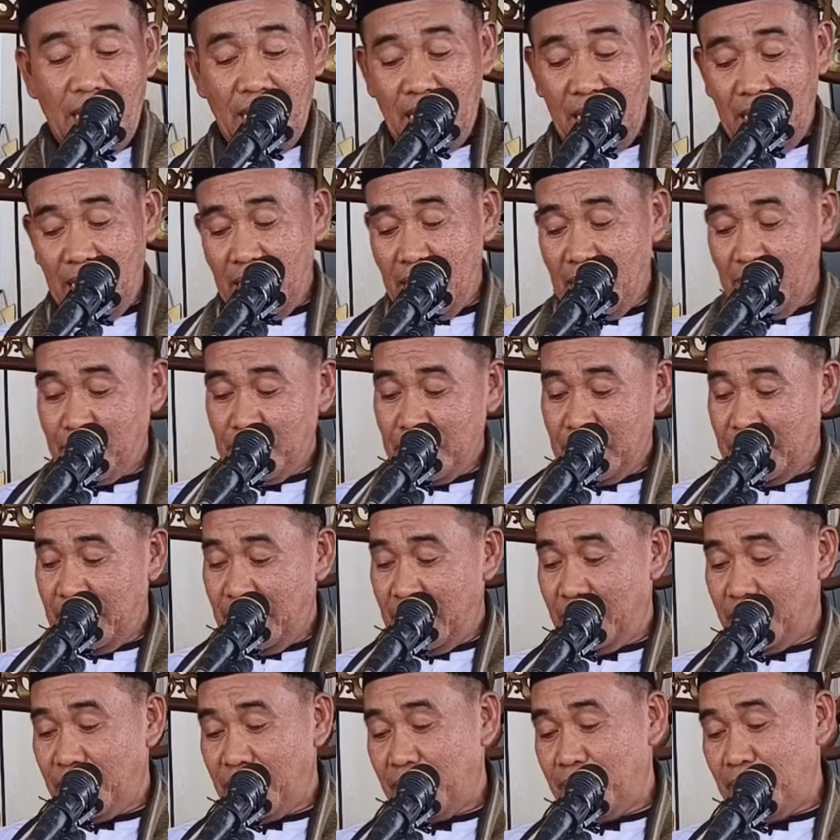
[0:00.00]
angka
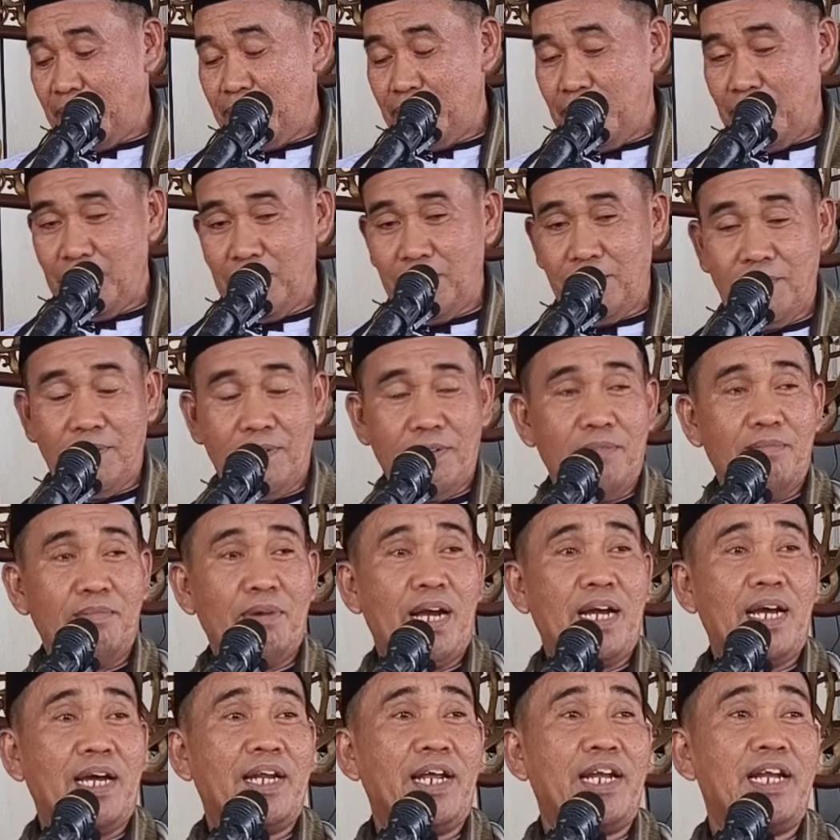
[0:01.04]
masih gion rema maulu
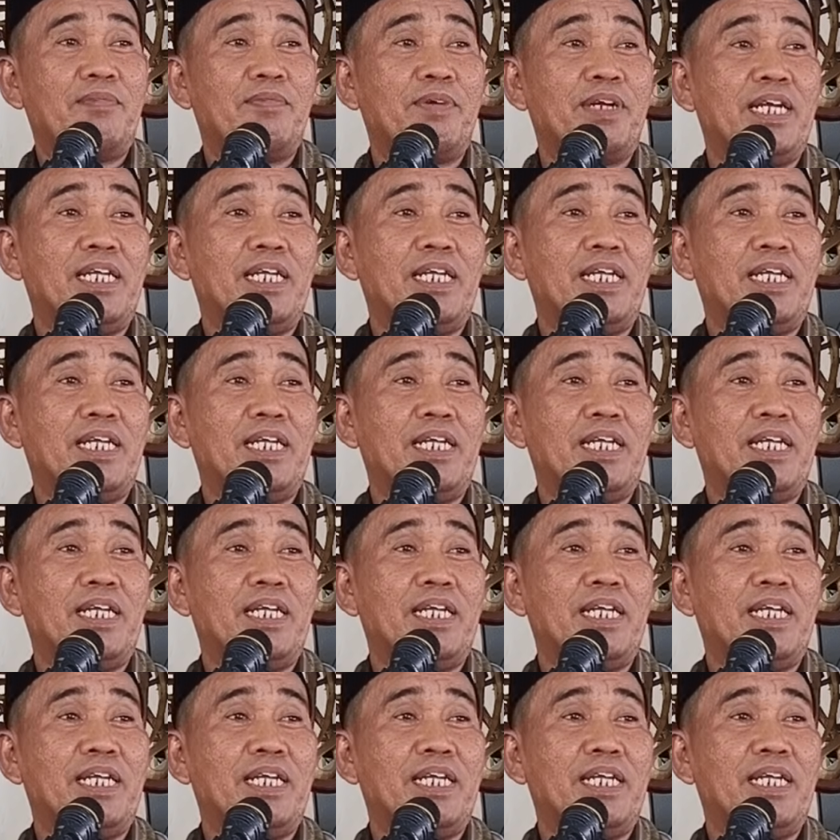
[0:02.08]
maka dana